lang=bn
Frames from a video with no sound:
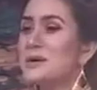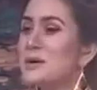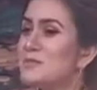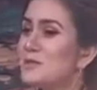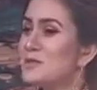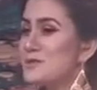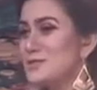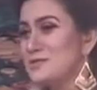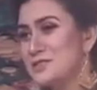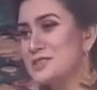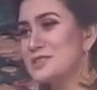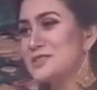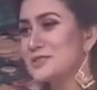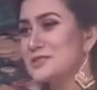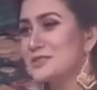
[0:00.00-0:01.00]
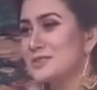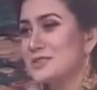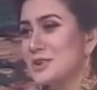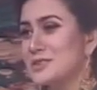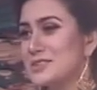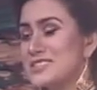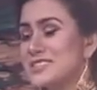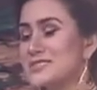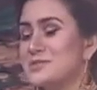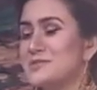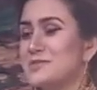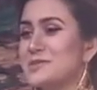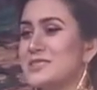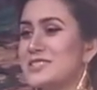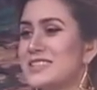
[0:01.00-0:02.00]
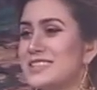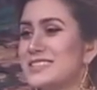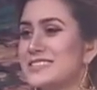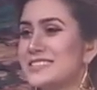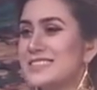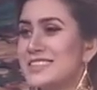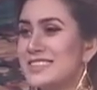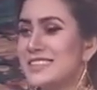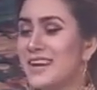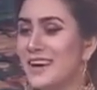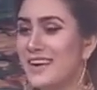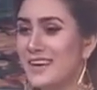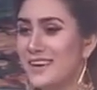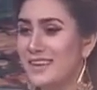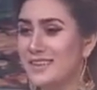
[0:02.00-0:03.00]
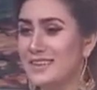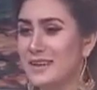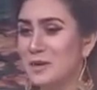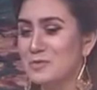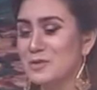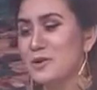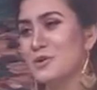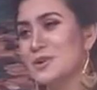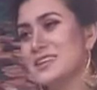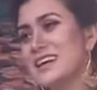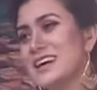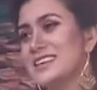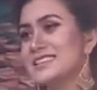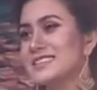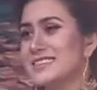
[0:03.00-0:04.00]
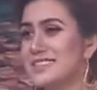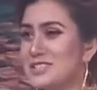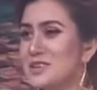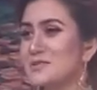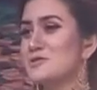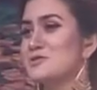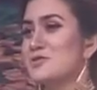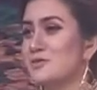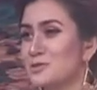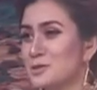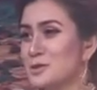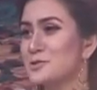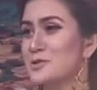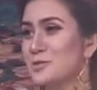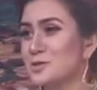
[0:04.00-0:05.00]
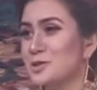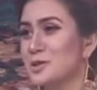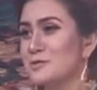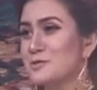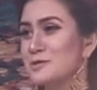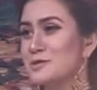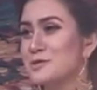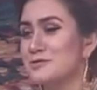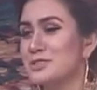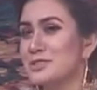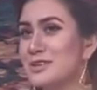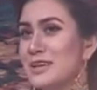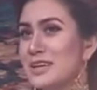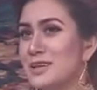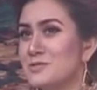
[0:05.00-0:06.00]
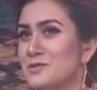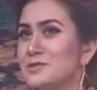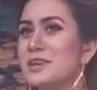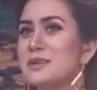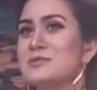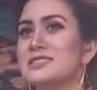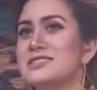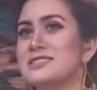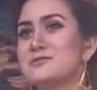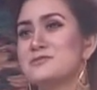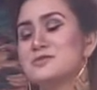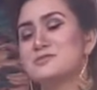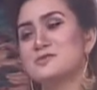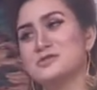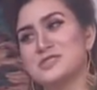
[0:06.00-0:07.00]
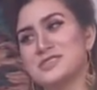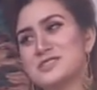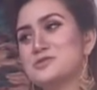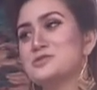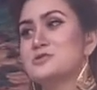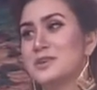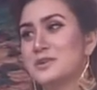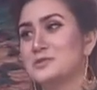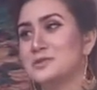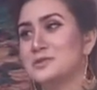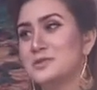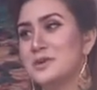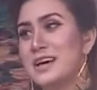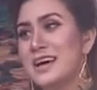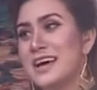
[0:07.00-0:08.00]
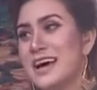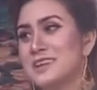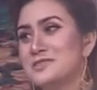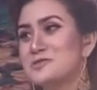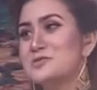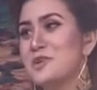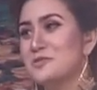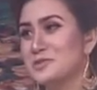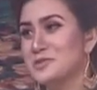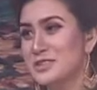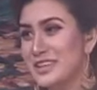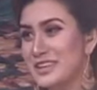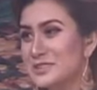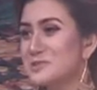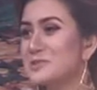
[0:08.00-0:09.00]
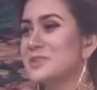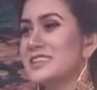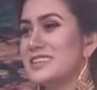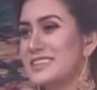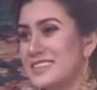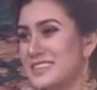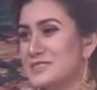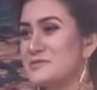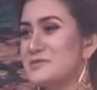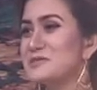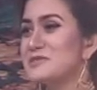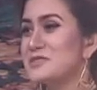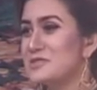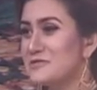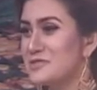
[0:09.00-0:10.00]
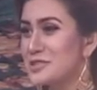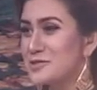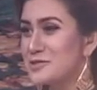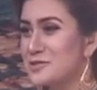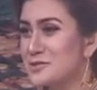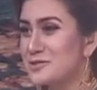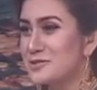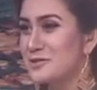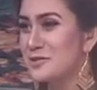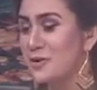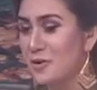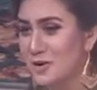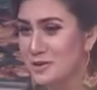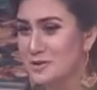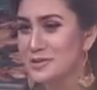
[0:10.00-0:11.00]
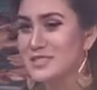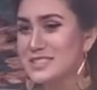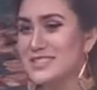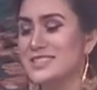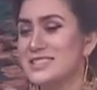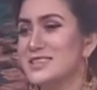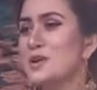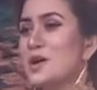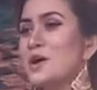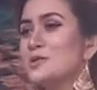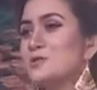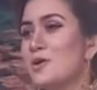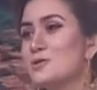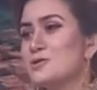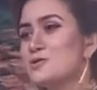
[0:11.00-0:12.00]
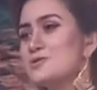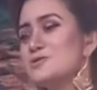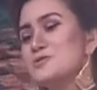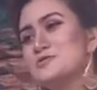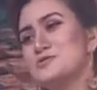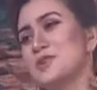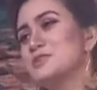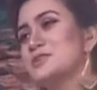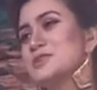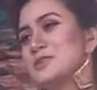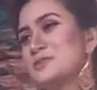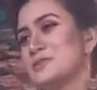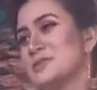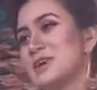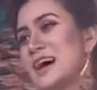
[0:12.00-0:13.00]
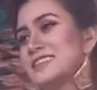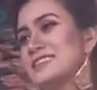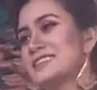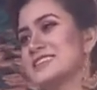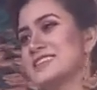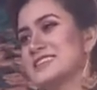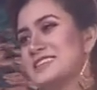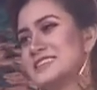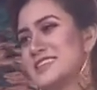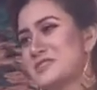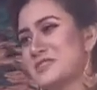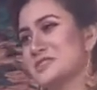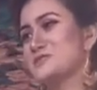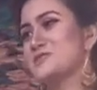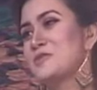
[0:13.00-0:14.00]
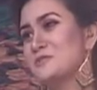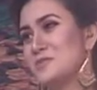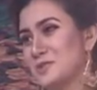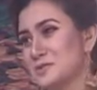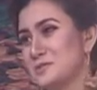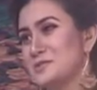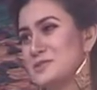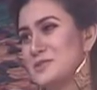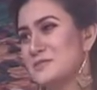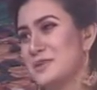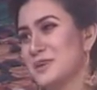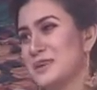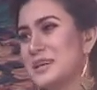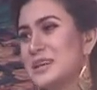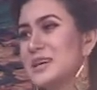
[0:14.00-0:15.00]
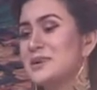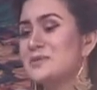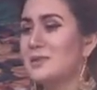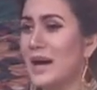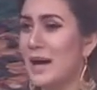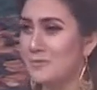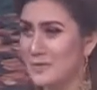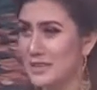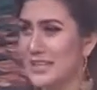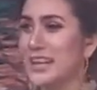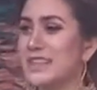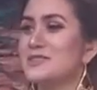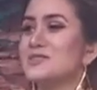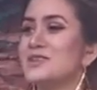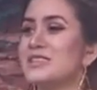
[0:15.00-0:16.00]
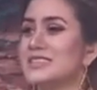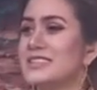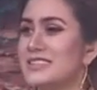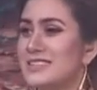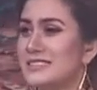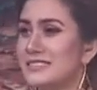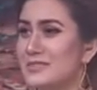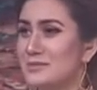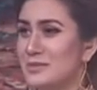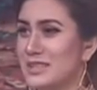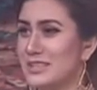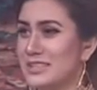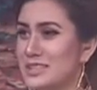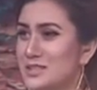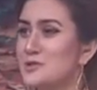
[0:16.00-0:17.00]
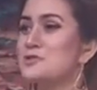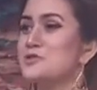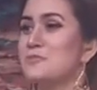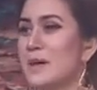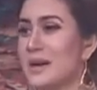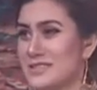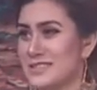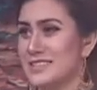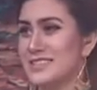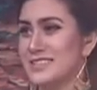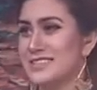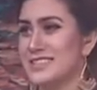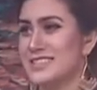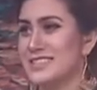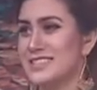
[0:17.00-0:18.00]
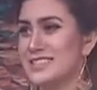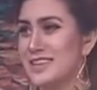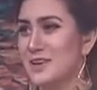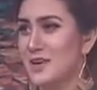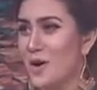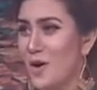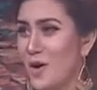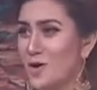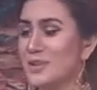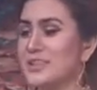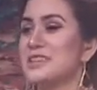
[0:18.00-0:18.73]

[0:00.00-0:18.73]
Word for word: মিউজিক ভিডিওর কথা যেহেতু বলছিলেন যে আপনার অনেক গানেই দেখেছি আমরা চমৎকার চমৎকার মিউজিক ভিডিও এই মুহূর্তে আমার যেটা মনে পড়ছে যে শোনাবো এত চমৎকার করে একটি মিউজিক ভিডিও করা হয়েছে যে দর্শক খুব চমৎকারভাবে গানটার সাথে যেন একটা সম্পর্ক খুঁজে পায় এবং আপনার গানের তো একটা মানে নিজস্ব প্যাটার্ন আছে যেটা অনেকেই